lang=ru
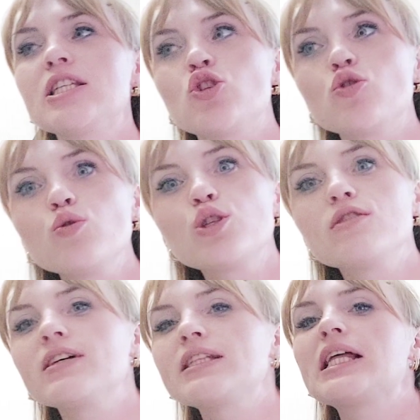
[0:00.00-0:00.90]
и
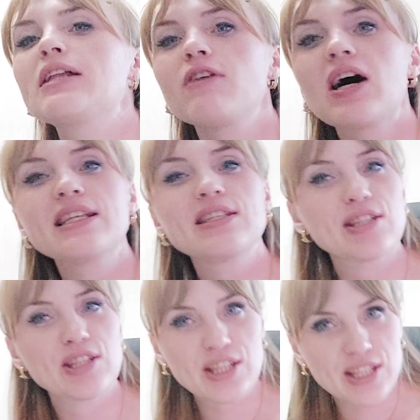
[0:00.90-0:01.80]
чувствовать на
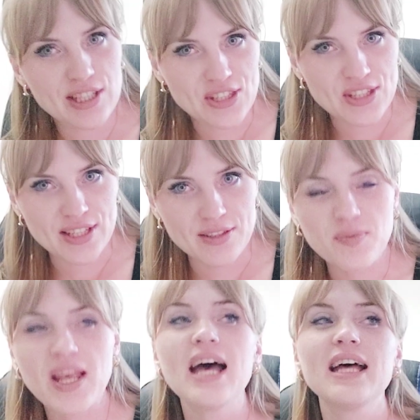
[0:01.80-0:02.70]
20-30.
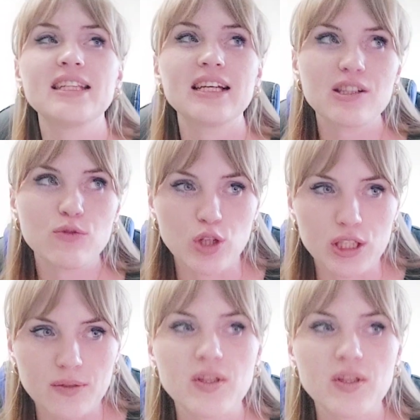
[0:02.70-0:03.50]
Так вот,